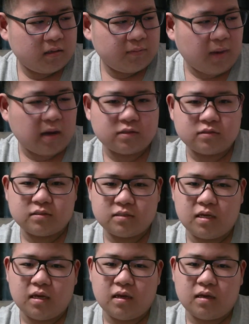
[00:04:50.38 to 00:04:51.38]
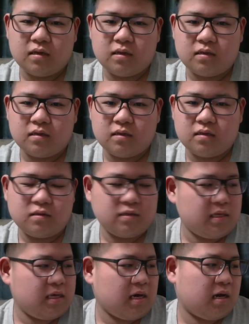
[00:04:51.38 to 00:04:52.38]
パクって、
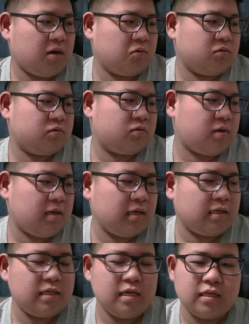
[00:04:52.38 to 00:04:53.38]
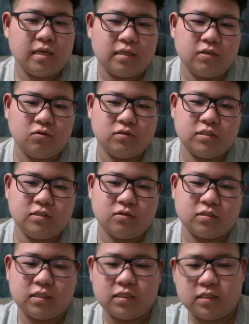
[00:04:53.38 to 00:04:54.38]
いや、ほんと礼儀ねえな、日本人の
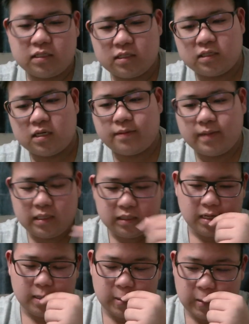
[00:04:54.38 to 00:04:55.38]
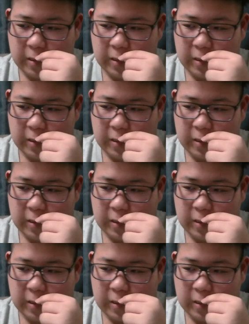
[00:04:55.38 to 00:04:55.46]
くせに。やばいな。